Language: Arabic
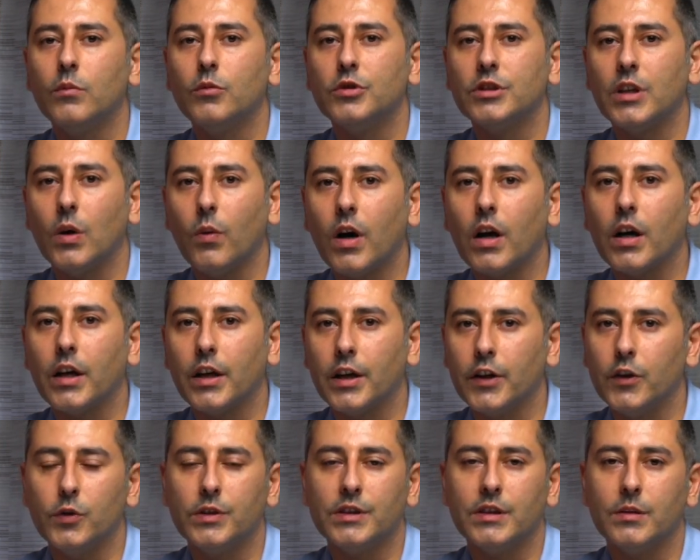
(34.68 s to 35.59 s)

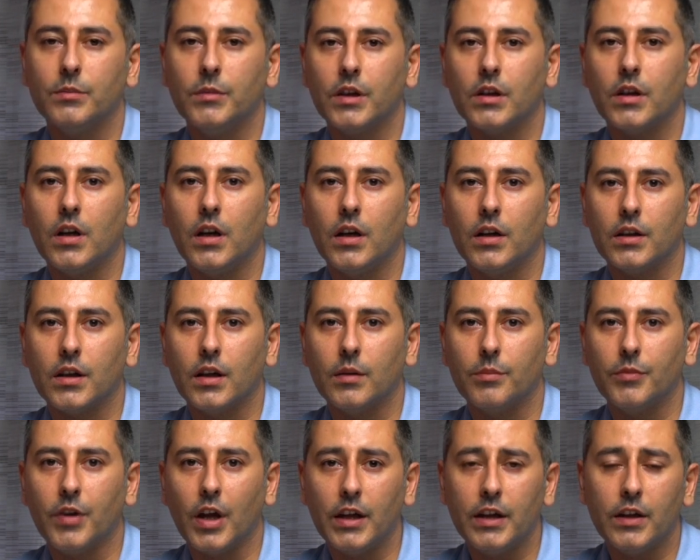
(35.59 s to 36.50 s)
متوقع انه يتم القاء
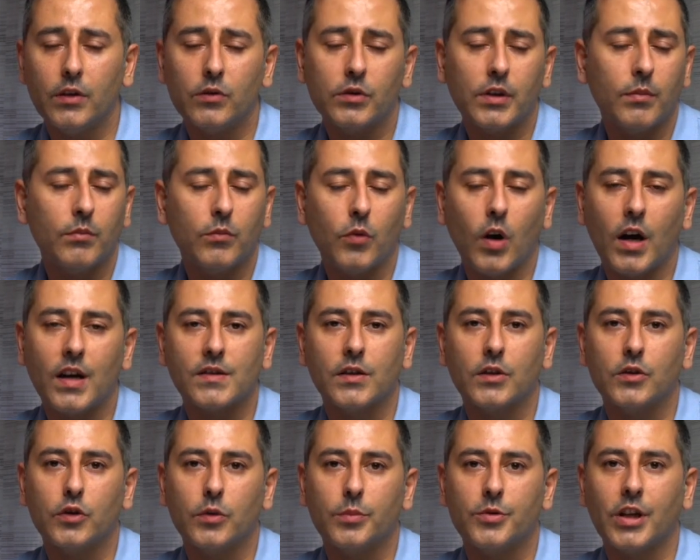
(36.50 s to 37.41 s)
القبض عليه لانه تم
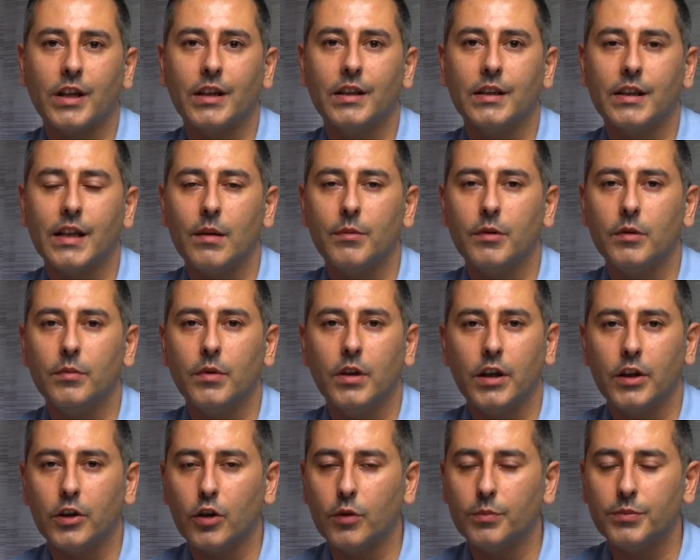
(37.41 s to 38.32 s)
محاصرته بشكل كامل
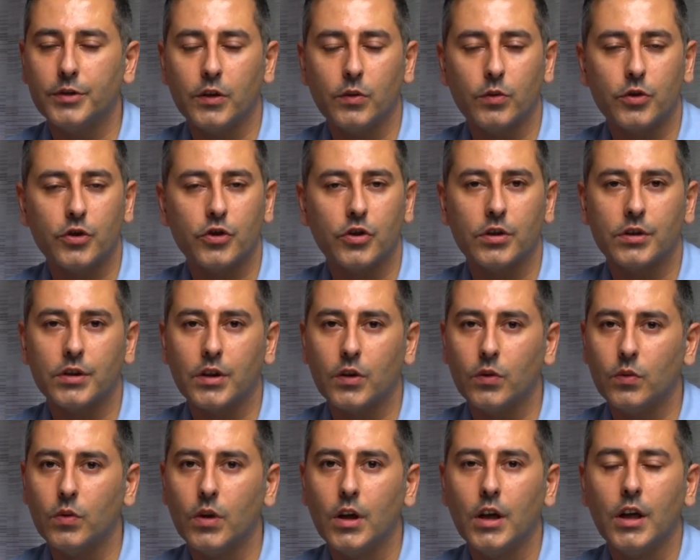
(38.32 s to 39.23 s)
بالهليكوبتر والشرطه
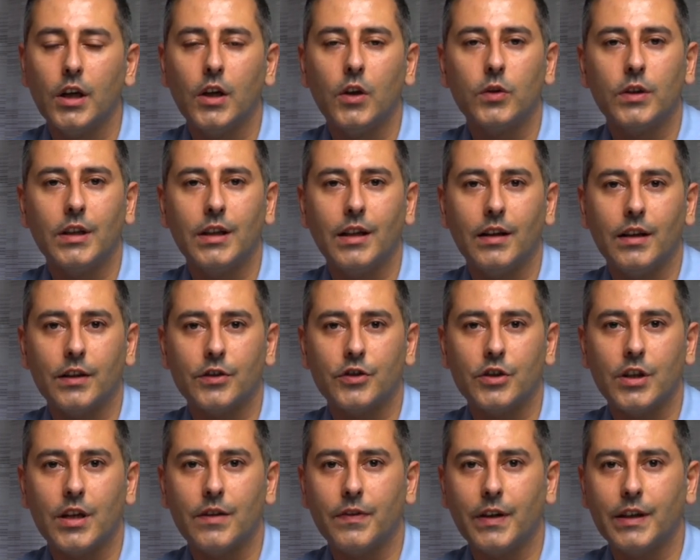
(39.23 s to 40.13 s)
وكل
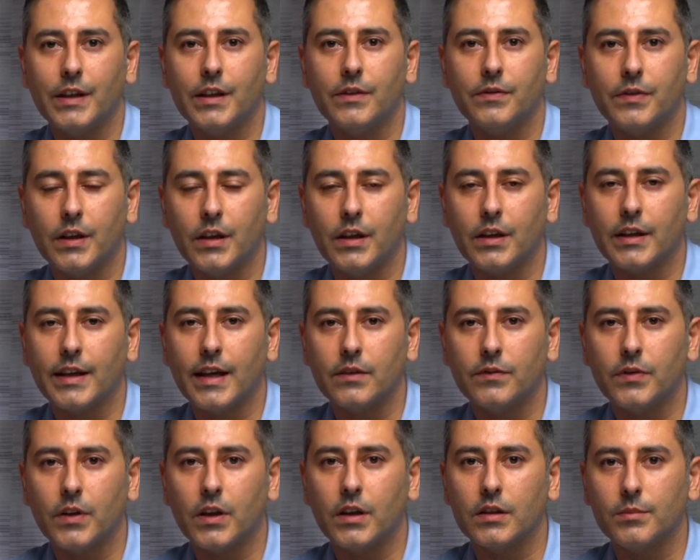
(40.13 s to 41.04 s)
هالاشياء فهي فعلا
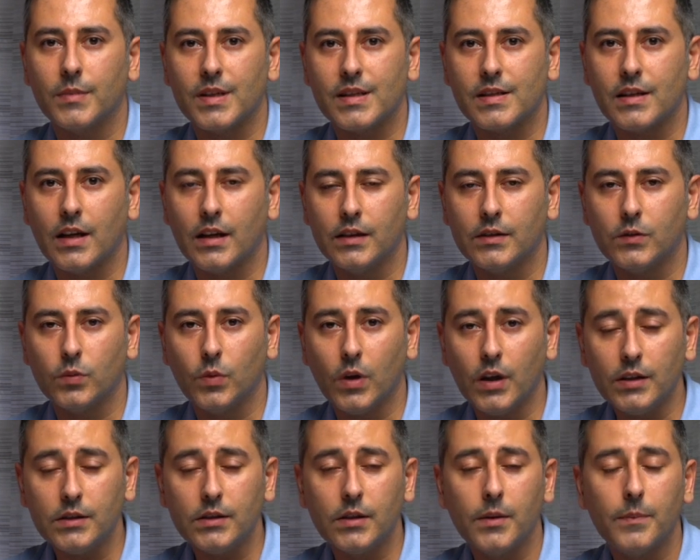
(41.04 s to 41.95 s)
كانت فقط مساله
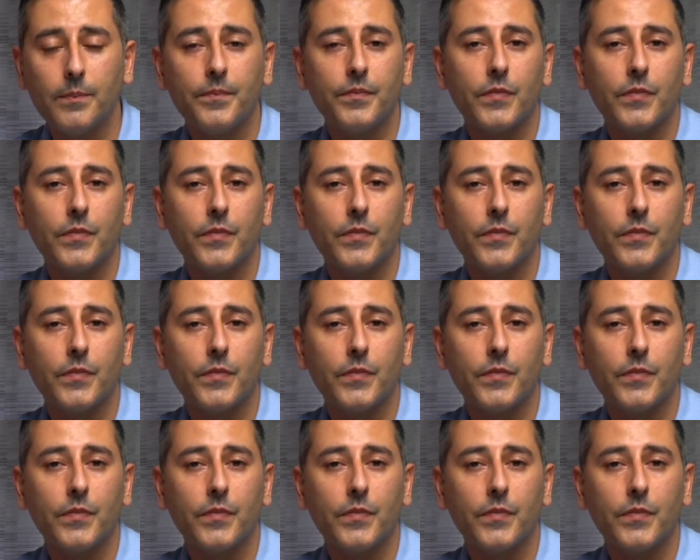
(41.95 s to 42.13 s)
وقت